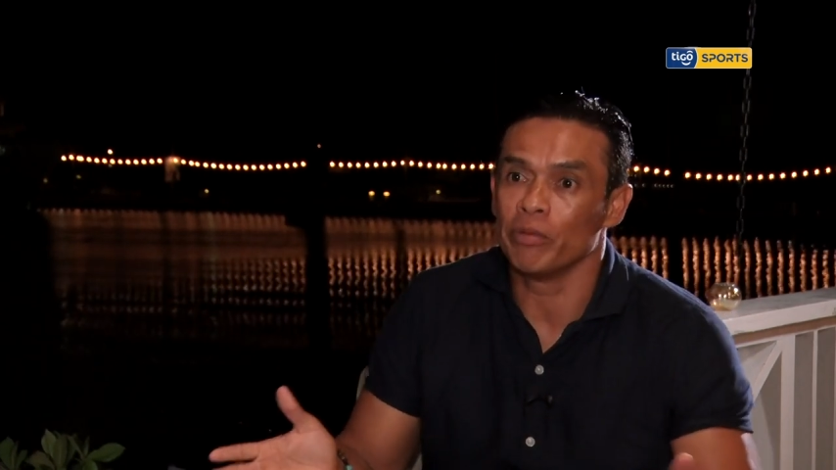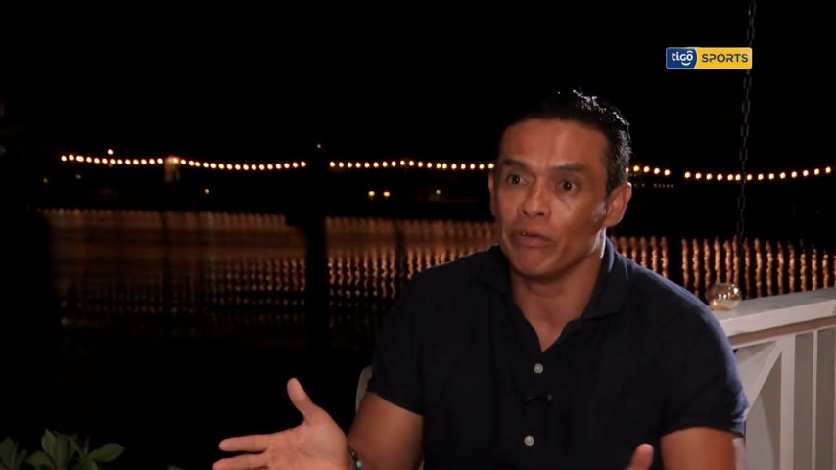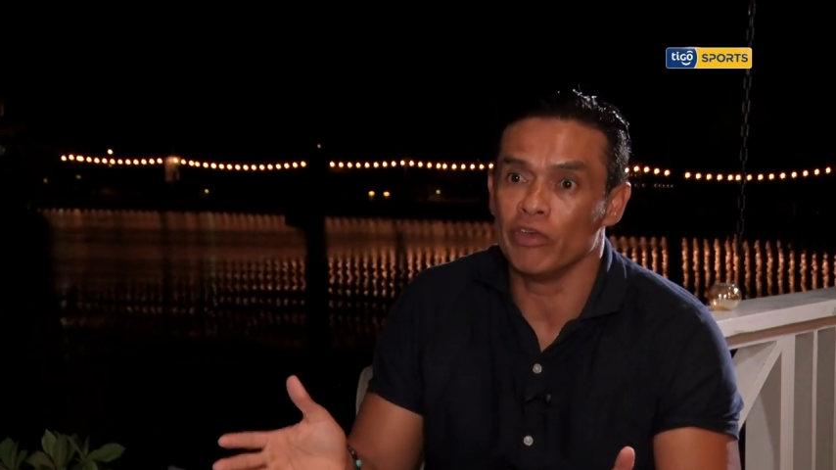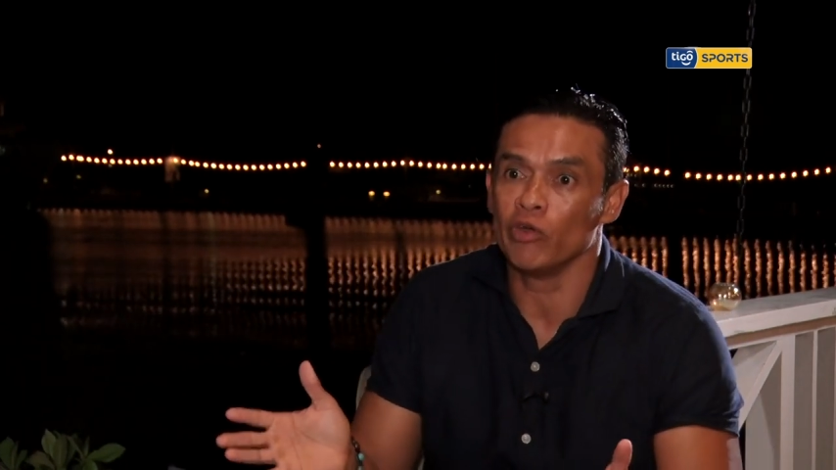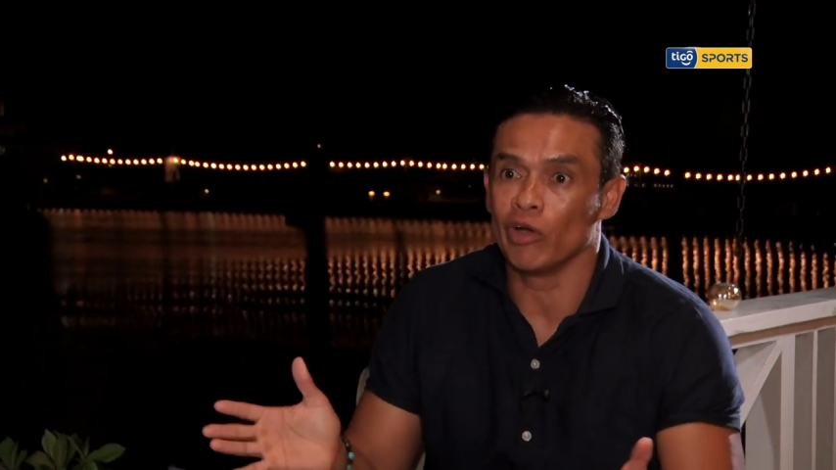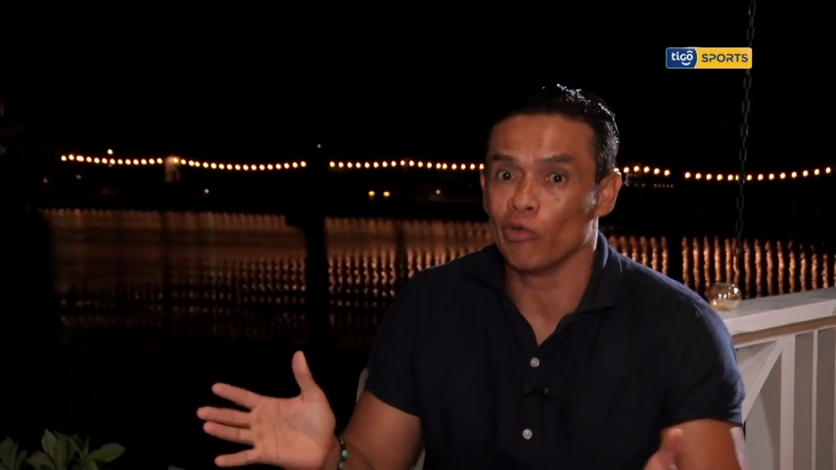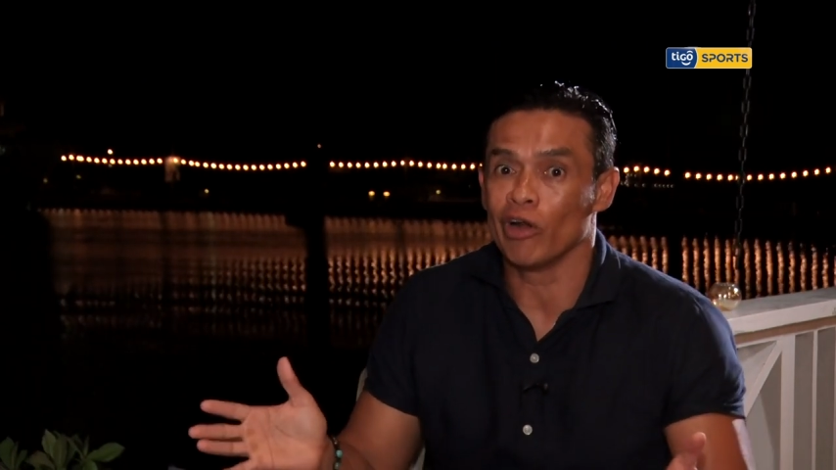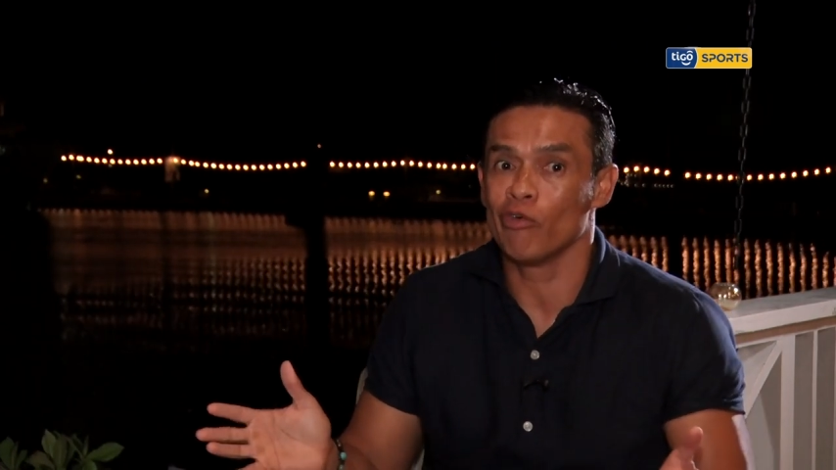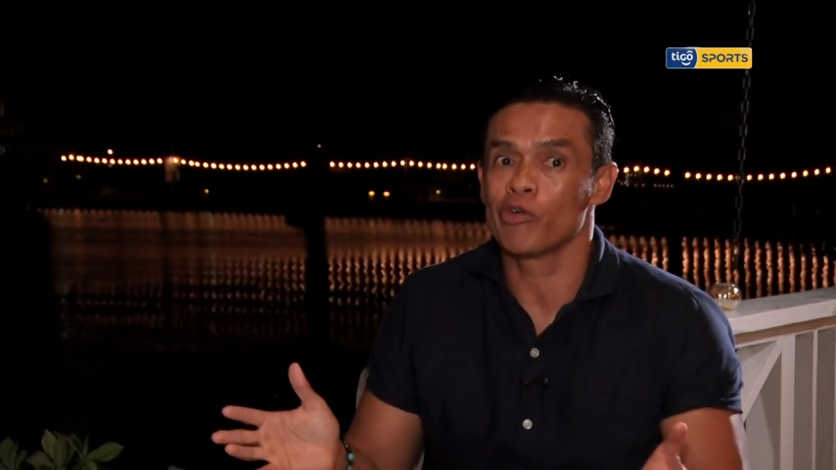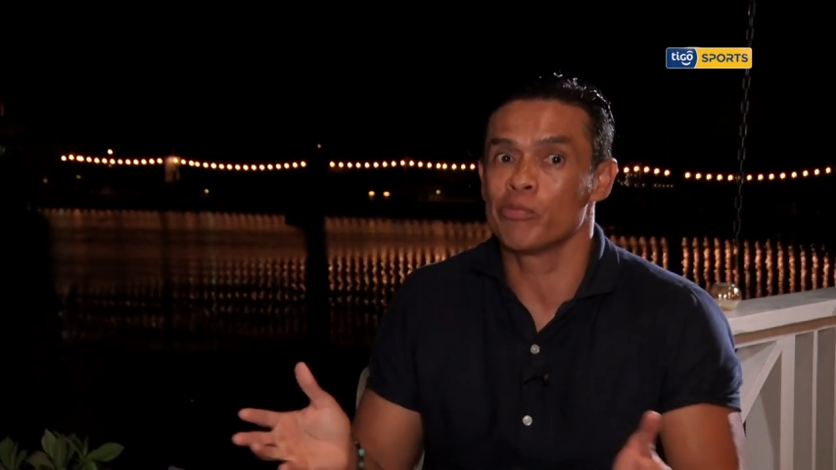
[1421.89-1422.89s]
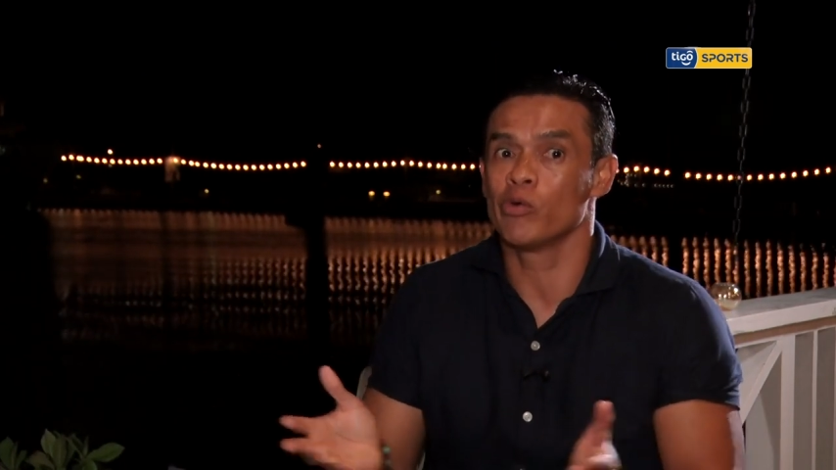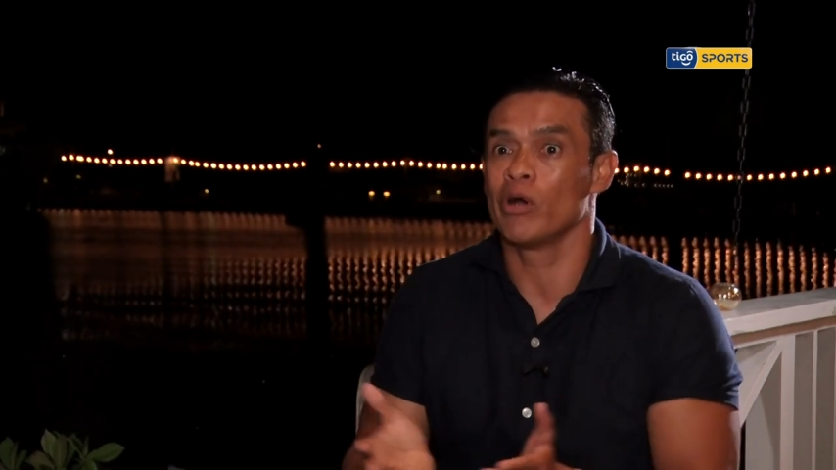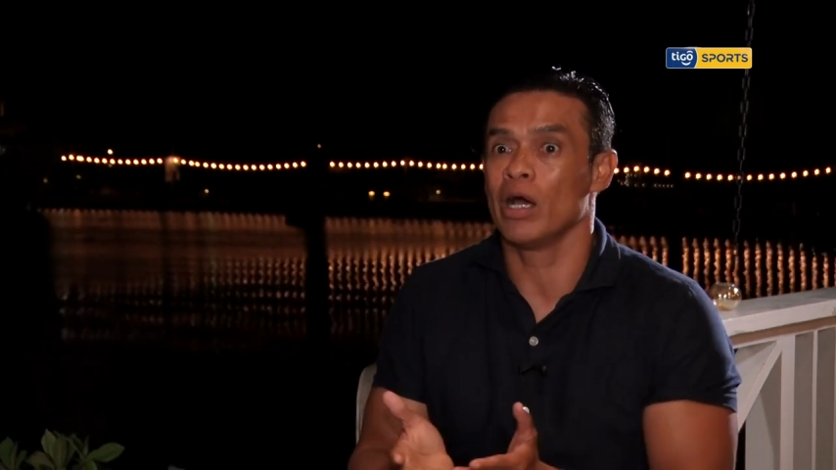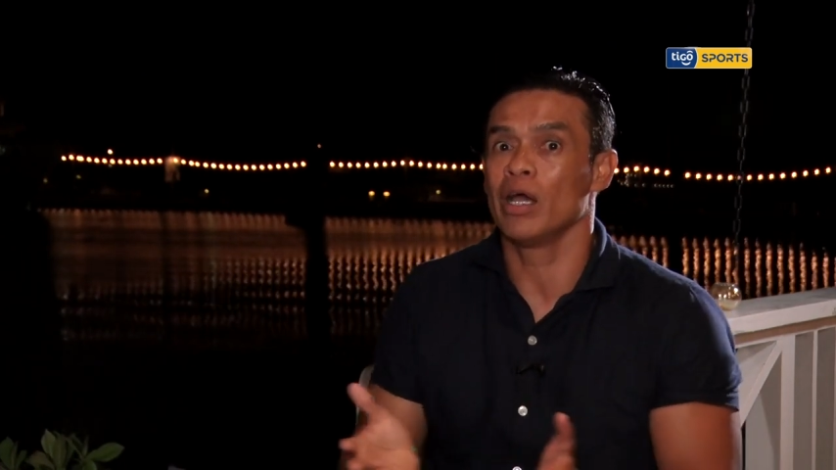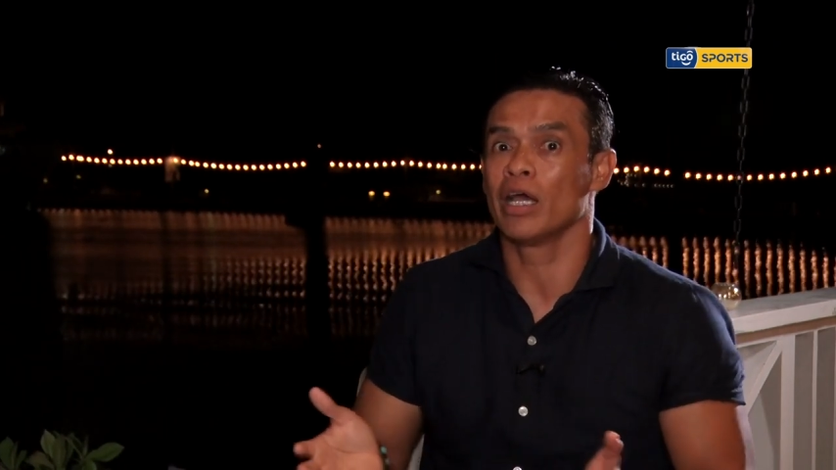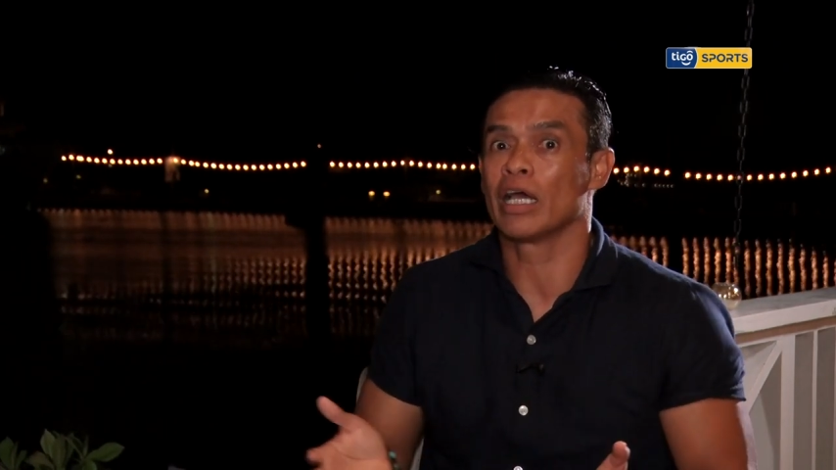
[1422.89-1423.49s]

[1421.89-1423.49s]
vivido en una burbuja